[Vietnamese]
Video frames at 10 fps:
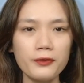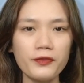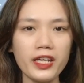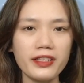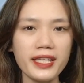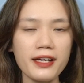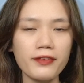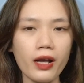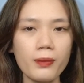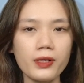vì ở nhà
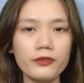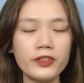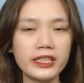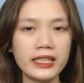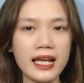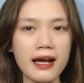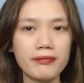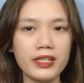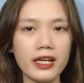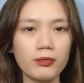và không có việc gì
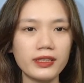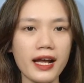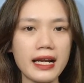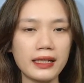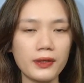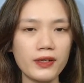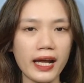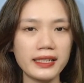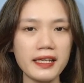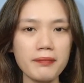làm nên ông ta đã cố
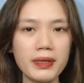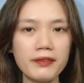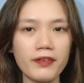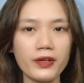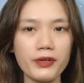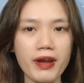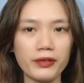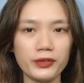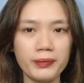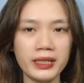gắng nhét pin vào niệu
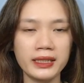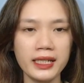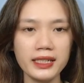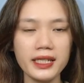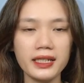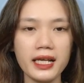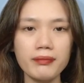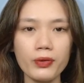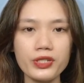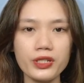đạo của mình dẫn
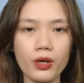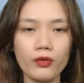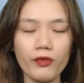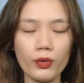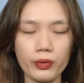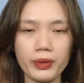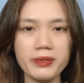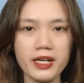đến một sự cố vô cùng nghiêm